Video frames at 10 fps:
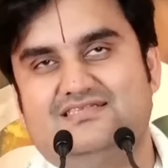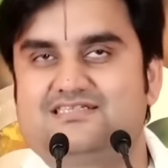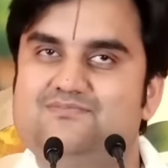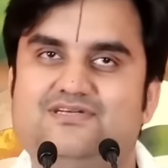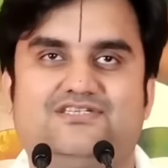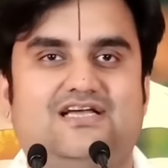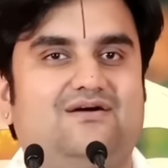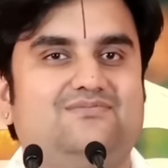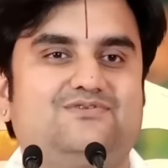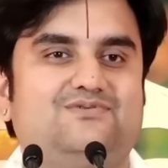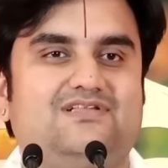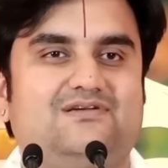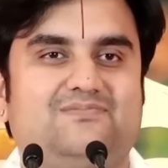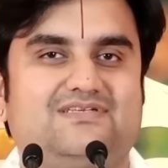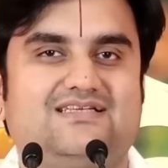जिसमें श्याम
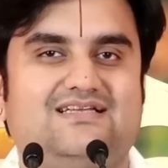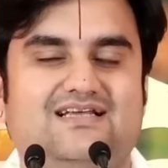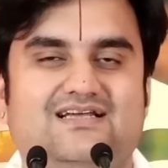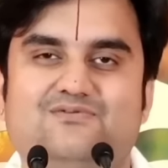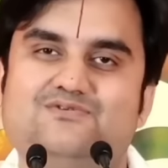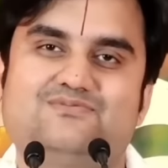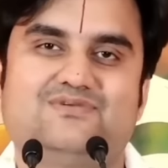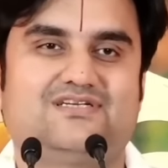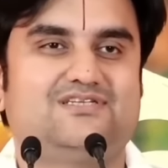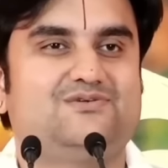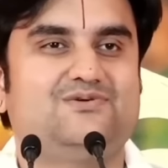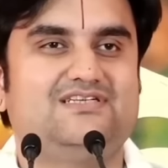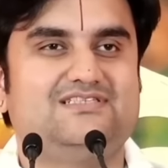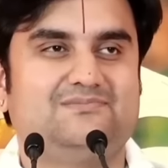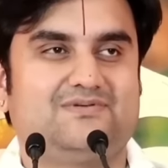सुंदर प्रसन्न है उसमें
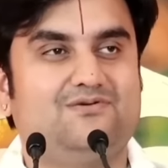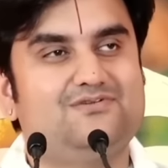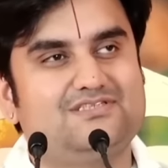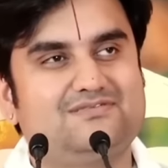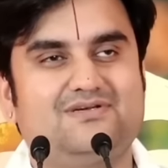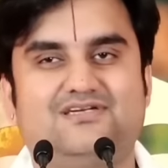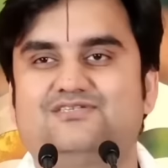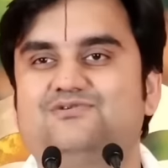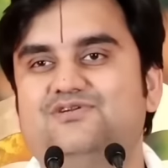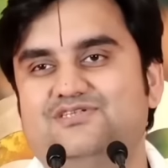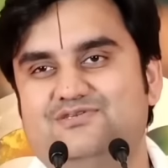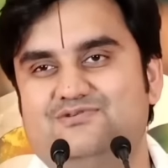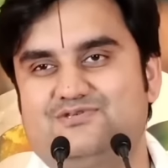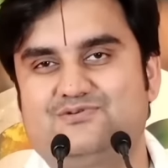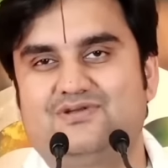किशोरी जी प्रसन्न और जिसमें किशोरी जी
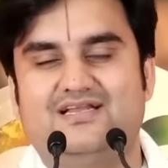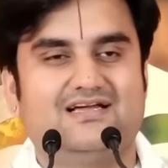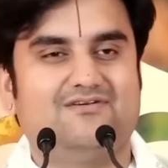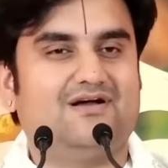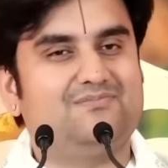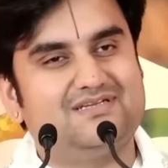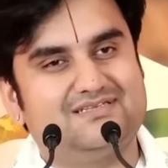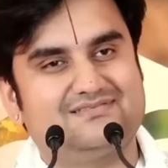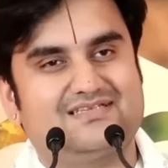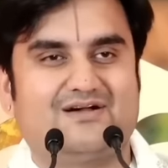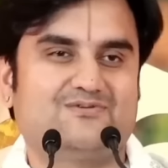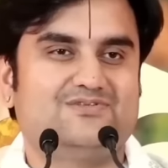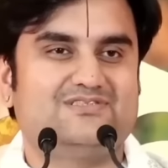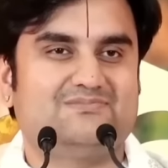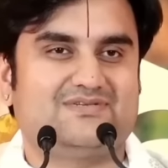को सुख लगे वहां में
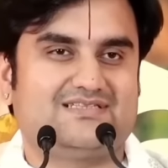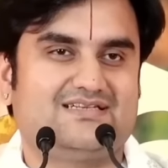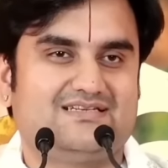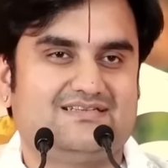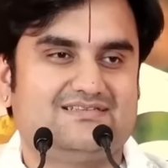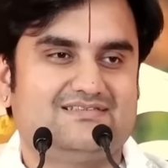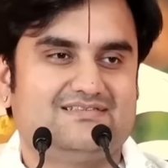ठाकुर जी प्रसन्न